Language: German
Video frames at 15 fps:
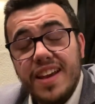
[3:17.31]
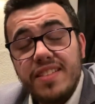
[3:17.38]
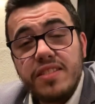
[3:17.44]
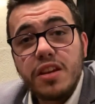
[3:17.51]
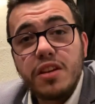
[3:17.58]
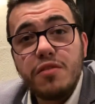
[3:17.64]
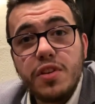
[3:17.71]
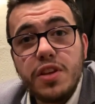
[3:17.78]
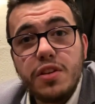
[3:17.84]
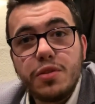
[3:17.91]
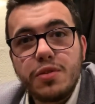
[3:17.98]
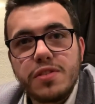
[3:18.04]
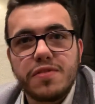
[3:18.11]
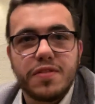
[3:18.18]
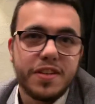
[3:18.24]
Weitere
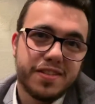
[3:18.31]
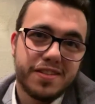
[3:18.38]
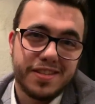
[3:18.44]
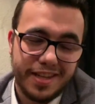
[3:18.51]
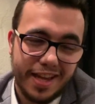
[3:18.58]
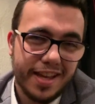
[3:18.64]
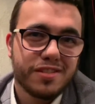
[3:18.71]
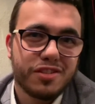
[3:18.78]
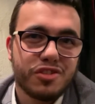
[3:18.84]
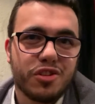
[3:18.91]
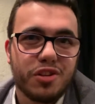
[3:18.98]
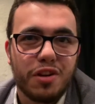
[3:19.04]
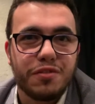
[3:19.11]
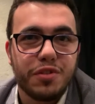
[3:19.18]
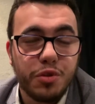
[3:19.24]
Videos finden Sie
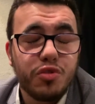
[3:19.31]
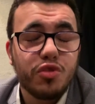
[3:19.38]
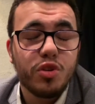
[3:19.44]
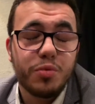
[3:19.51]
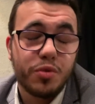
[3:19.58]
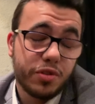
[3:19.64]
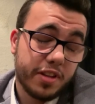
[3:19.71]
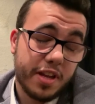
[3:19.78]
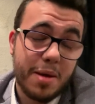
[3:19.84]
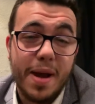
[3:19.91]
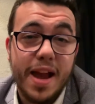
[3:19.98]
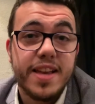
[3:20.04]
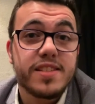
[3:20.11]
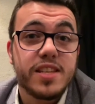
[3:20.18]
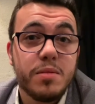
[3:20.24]
jetzt schon auf YouTube unter
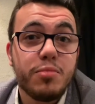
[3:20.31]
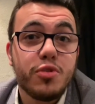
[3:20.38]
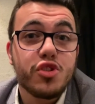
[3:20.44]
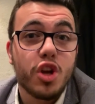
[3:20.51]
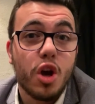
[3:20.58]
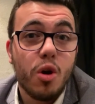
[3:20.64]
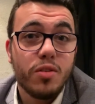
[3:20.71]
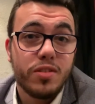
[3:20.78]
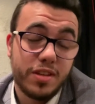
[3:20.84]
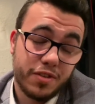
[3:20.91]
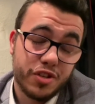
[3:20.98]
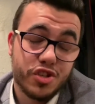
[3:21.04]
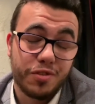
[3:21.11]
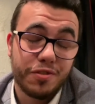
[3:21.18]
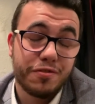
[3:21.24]
der My Simple
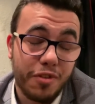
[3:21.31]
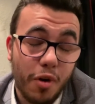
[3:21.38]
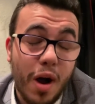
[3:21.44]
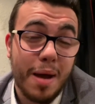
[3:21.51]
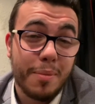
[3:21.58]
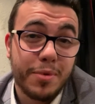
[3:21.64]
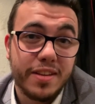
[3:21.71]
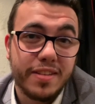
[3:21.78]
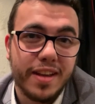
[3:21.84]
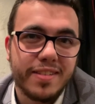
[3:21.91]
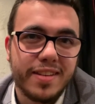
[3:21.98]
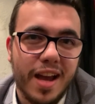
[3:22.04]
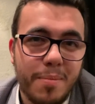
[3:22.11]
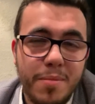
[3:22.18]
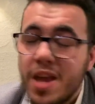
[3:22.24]
Show, die wir schon vorab
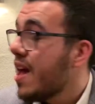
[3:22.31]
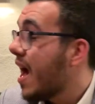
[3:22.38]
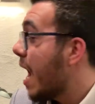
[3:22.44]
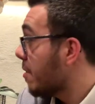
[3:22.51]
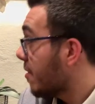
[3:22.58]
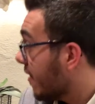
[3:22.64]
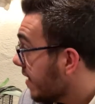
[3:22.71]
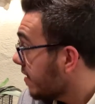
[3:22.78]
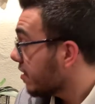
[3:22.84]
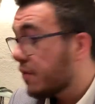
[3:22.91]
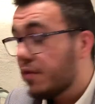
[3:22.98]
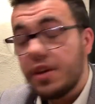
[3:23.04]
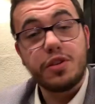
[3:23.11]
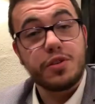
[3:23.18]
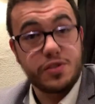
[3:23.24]
gedreht haben. Aber
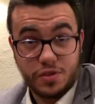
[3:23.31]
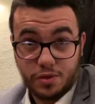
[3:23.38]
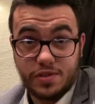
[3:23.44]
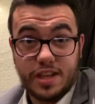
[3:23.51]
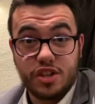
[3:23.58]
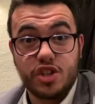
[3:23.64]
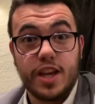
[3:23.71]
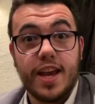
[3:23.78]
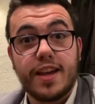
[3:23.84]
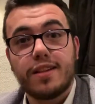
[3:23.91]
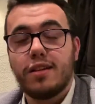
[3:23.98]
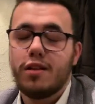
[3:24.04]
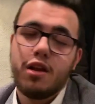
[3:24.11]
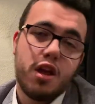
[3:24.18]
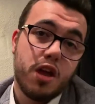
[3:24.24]
weitere Videos zu Sascha
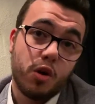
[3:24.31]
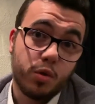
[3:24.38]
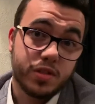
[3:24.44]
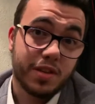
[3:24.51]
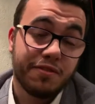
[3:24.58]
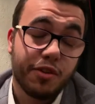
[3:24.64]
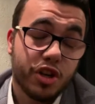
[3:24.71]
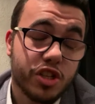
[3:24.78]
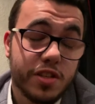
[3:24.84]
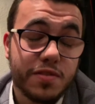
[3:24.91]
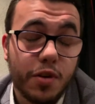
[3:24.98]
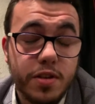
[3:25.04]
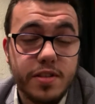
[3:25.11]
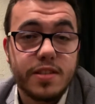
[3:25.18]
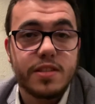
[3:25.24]
Hertel, unserem
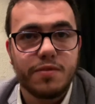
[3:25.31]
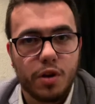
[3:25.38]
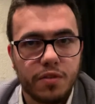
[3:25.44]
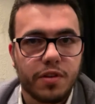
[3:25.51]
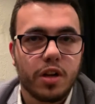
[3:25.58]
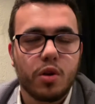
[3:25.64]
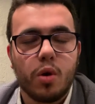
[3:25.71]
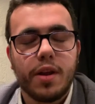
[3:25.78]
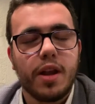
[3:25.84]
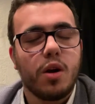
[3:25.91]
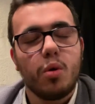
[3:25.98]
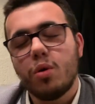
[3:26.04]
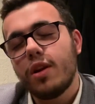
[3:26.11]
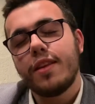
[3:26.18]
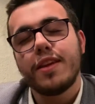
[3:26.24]
Vorstandsvorsitzenden Wolfgang
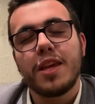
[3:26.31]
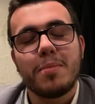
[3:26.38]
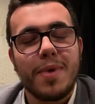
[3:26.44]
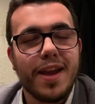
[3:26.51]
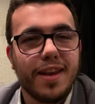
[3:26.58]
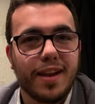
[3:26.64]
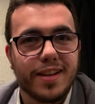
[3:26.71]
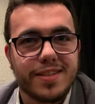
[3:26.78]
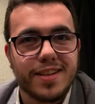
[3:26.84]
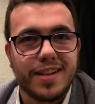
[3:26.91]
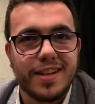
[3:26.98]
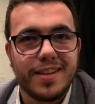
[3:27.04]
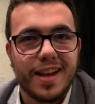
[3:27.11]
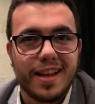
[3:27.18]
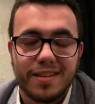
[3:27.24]
Korder oder den
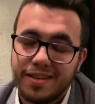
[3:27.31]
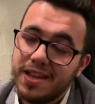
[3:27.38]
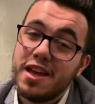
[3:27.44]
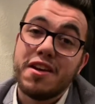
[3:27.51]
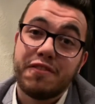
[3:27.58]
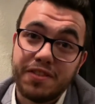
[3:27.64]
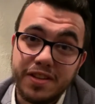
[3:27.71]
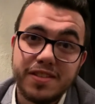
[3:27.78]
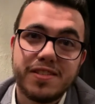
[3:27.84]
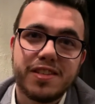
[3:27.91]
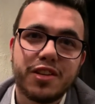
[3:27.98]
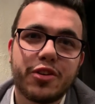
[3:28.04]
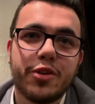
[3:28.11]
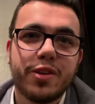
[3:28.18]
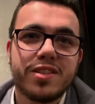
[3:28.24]
Gemeinderatskandidaten
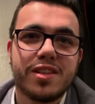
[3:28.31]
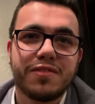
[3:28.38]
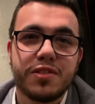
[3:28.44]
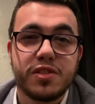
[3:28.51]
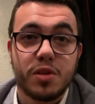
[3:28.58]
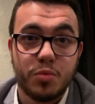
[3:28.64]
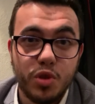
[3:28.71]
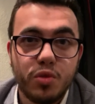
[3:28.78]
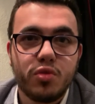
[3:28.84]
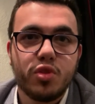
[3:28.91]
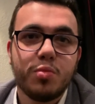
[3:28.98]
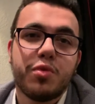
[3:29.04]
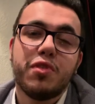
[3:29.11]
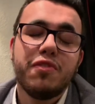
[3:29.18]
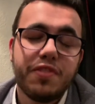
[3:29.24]
finden Sie in Kürze auf unserem
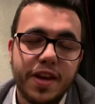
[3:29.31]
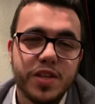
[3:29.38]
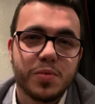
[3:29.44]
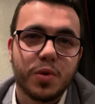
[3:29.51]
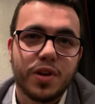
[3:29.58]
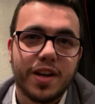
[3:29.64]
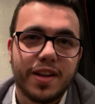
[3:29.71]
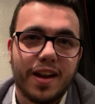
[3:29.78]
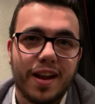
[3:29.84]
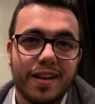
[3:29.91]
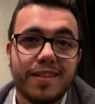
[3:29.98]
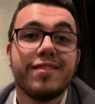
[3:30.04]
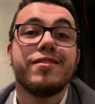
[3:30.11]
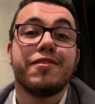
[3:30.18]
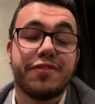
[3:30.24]
YouTube- und
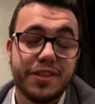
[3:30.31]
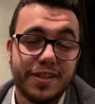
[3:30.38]
Facebook-Kanal.